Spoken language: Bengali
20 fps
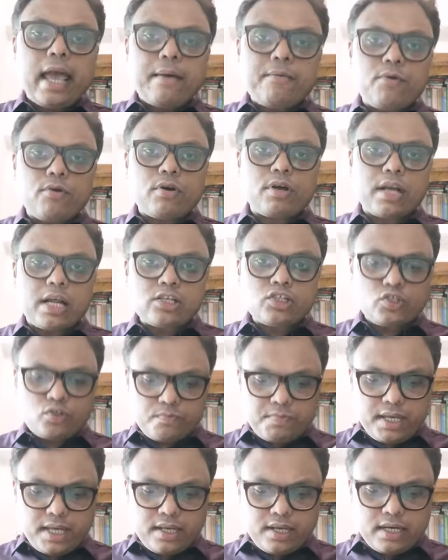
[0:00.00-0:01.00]
এবং
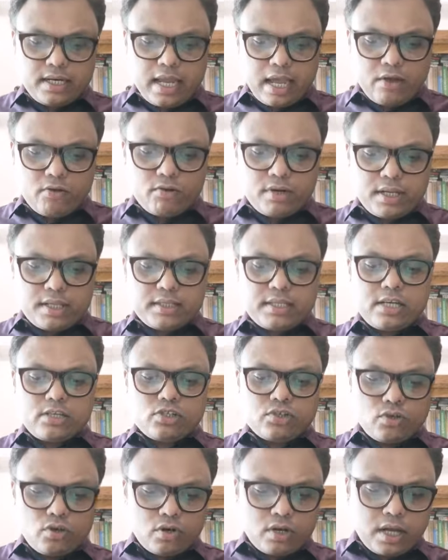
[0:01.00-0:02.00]
রাষ্ট্রবিহীন নাগরিকদের
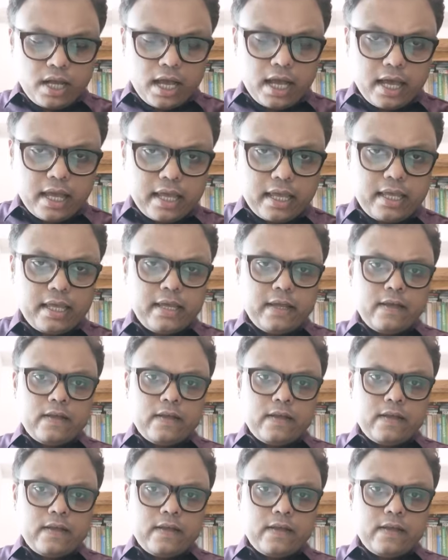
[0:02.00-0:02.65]
সুরক্ষায়